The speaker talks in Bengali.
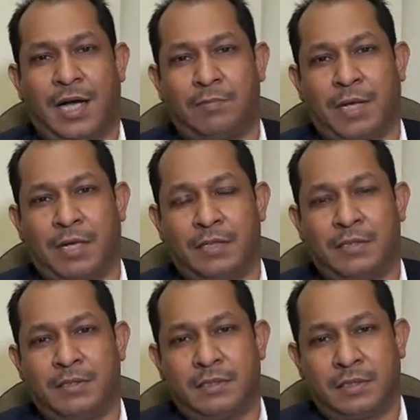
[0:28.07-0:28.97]
আমরা
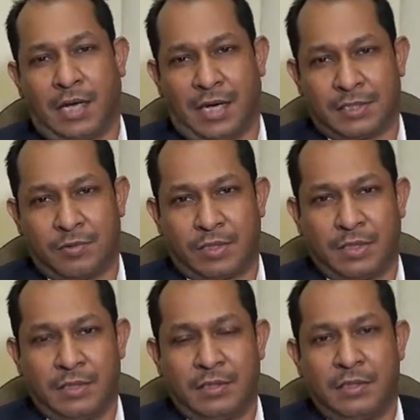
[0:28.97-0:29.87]
কাজ করি
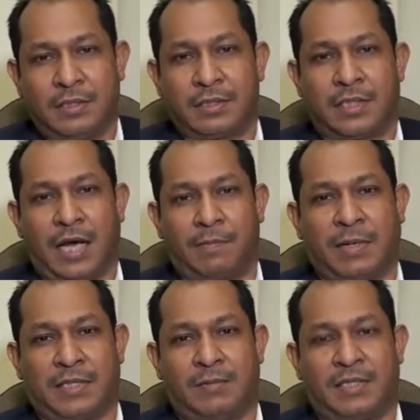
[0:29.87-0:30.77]
তার
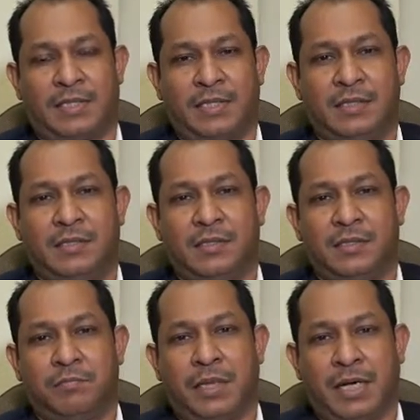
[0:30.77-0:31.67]
পাশাপাশি
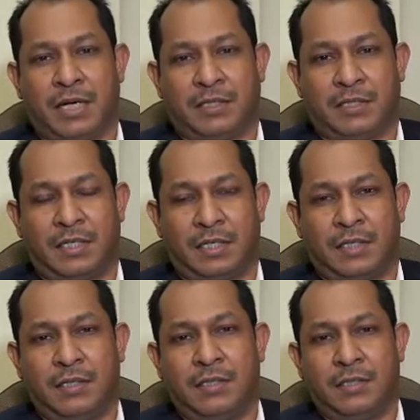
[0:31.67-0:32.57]
বাংলাদেশের
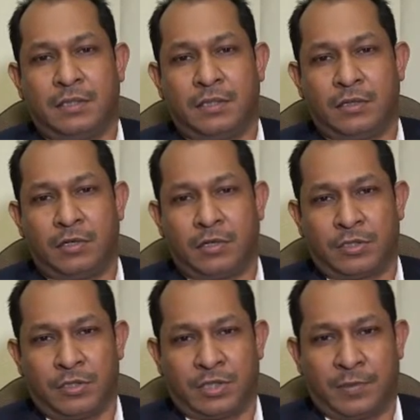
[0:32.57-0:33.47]

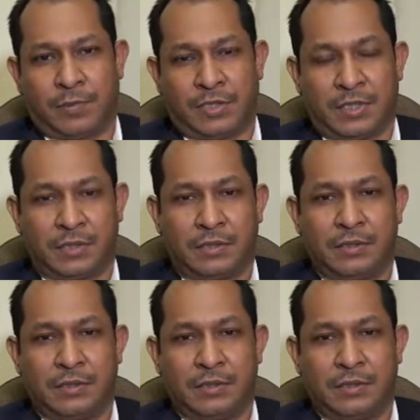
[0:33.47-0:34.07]
গণতন্ত্রের প্রতীক